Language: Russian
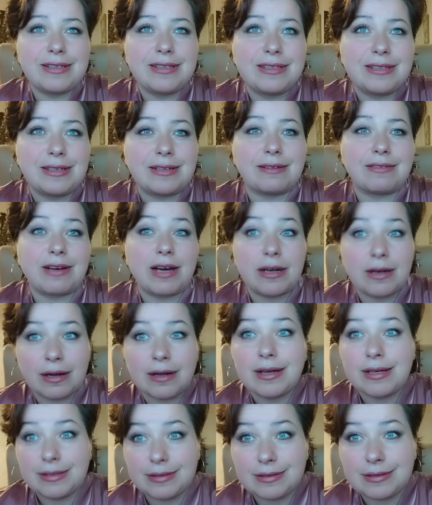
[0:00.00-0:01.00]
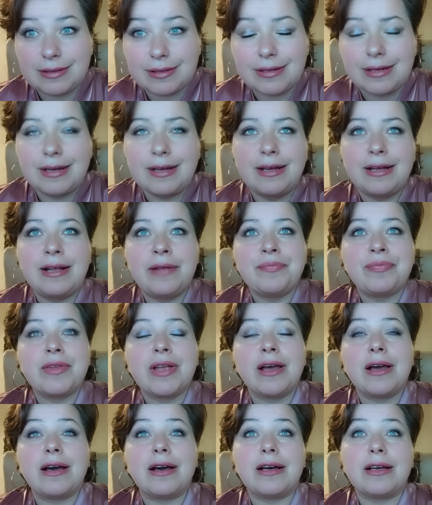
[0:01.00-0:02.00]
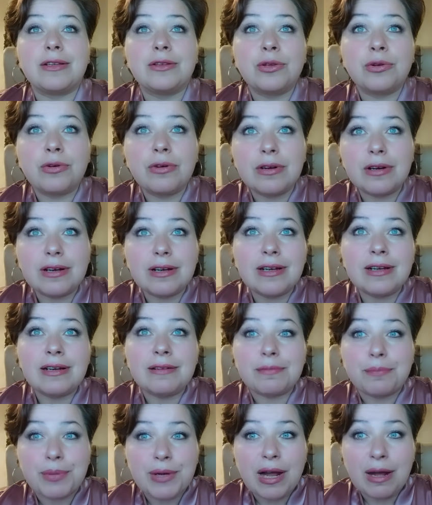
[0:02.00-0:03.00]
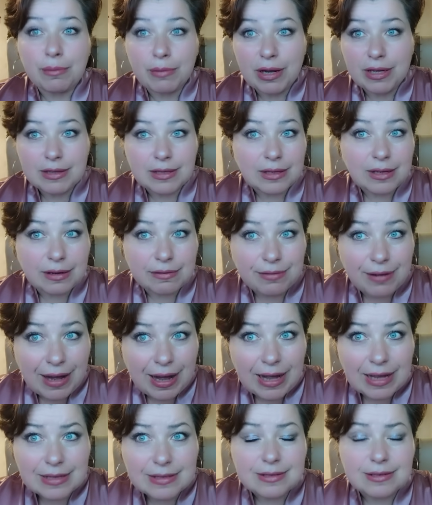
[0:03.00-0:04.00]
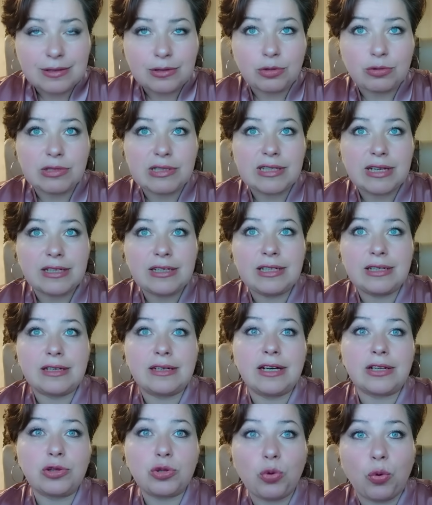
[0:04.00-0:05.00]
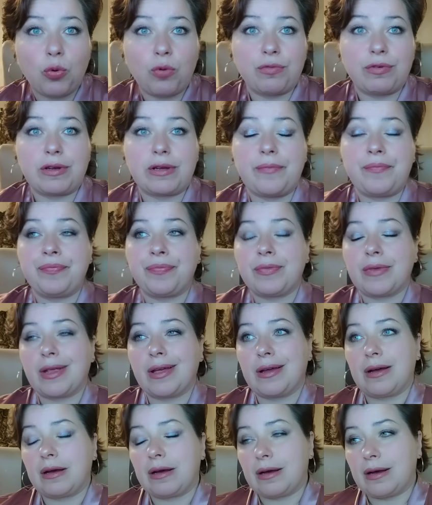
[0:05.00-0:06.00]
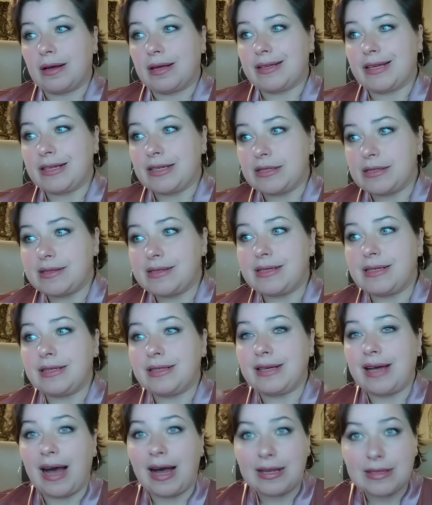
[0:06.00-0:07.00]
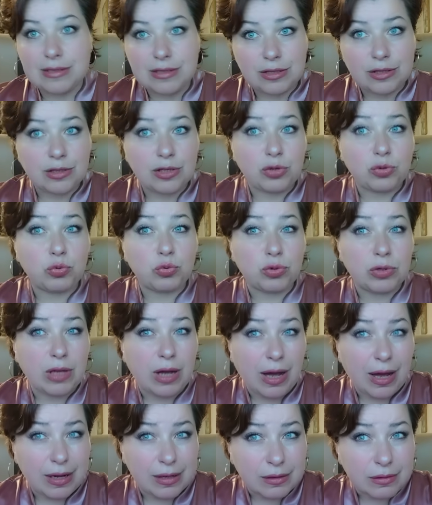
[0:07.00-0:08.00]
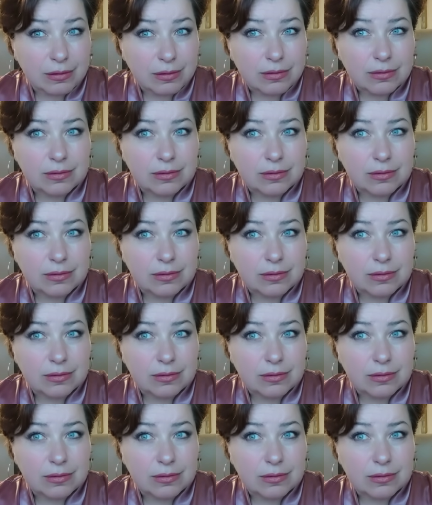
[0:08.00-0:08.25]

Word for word: где? В Караганде. Но прямо атаковать, то есть они готовы нанести ядерный удар